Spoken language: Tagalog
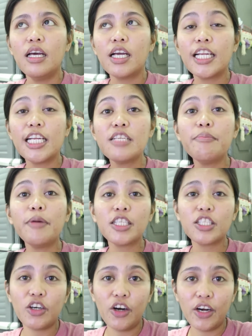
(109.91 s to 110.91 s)

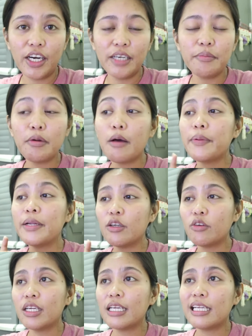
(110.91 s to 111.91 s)
Christmas card. Gawa-print
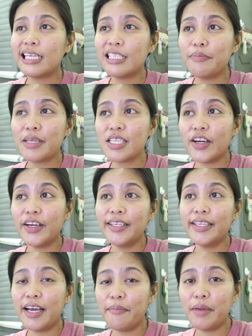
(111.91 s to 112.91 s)
ako ng Christmas card
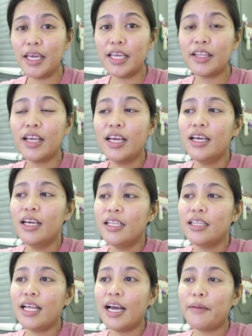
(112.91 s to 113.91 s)
namin
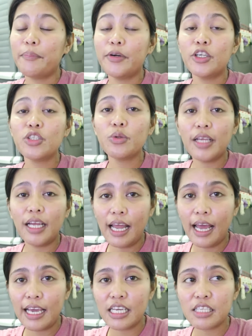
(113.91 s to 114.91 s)
na
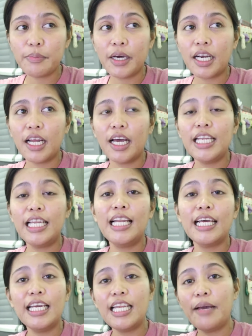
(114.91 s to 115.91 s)
personalized para
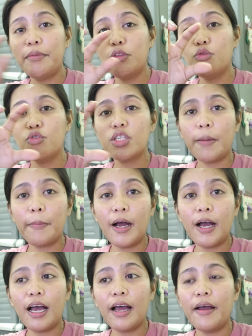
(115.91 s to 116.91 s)
ilalagay namin dun sa
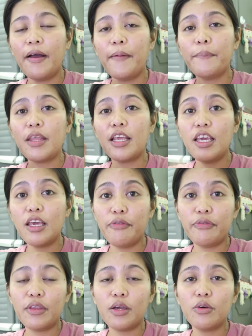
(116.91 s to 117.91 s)
mga
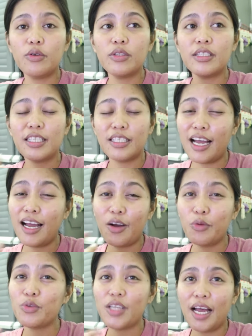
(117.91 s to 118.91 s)
gift na
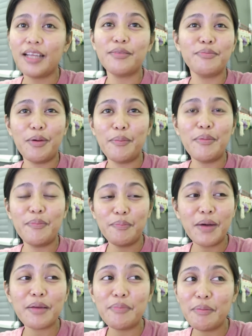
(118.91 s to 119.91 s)
kung saan
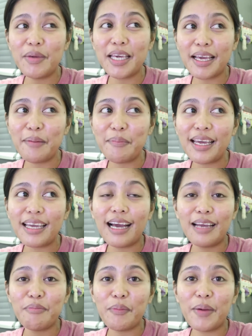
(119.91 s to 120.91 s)
magbibigay kami
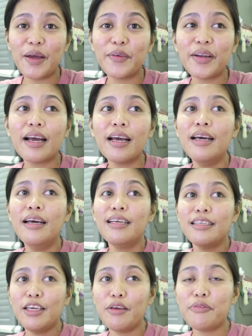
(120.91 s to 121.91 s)
kahit papaano ng
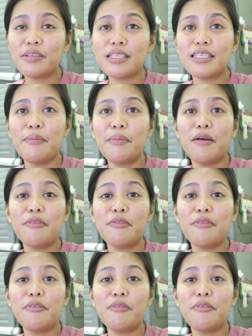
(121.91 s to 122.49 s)
gift sa mga